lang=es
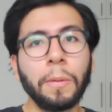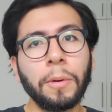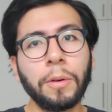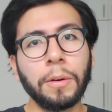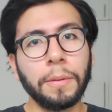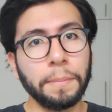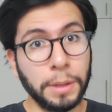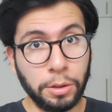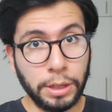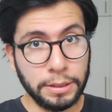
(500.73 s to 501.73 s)
¿Cómo
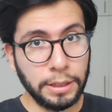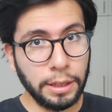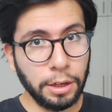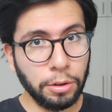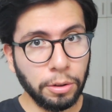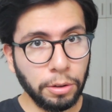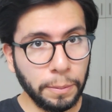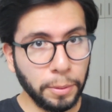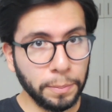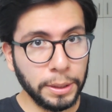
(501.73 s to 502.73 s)
Miro Quesada logró
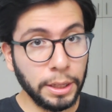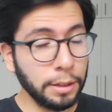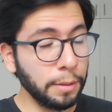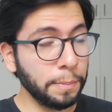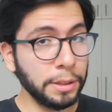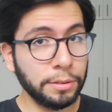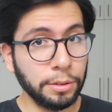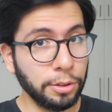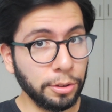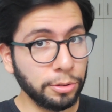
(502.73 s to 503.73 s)
la propiedad del
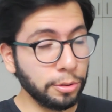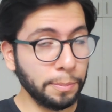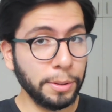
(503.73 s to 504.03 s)
prestigioso